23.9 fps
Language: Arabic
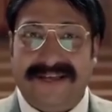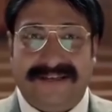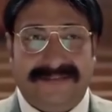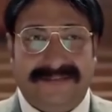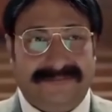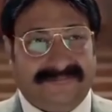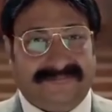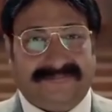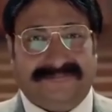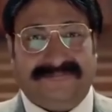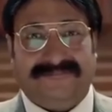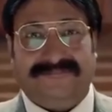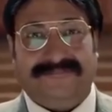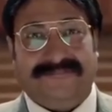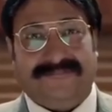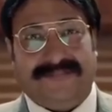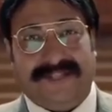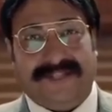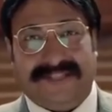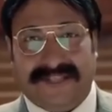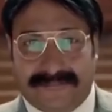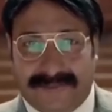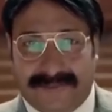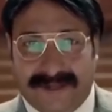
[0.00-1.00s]
يجي
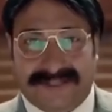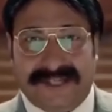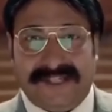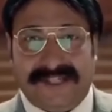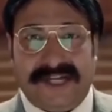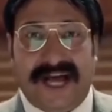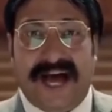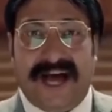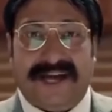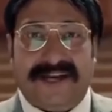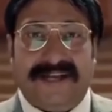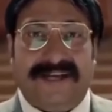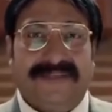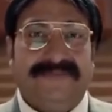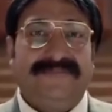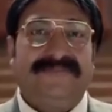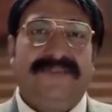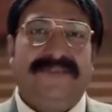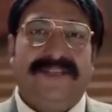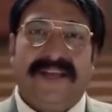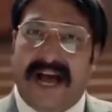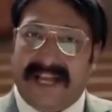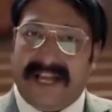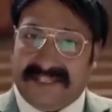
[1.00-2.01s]
يظبط لي
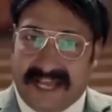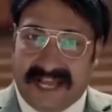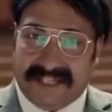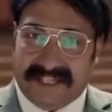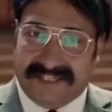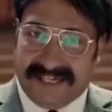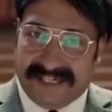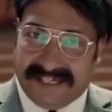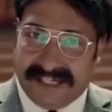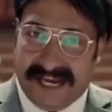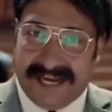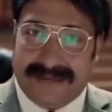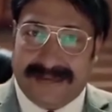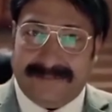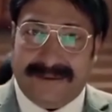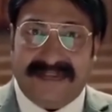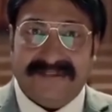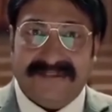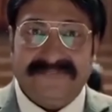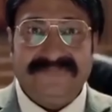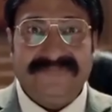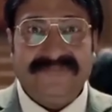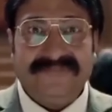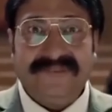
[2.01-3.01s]
شعري يقصقص لي
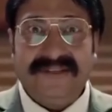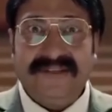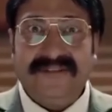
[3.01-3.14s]
شنبي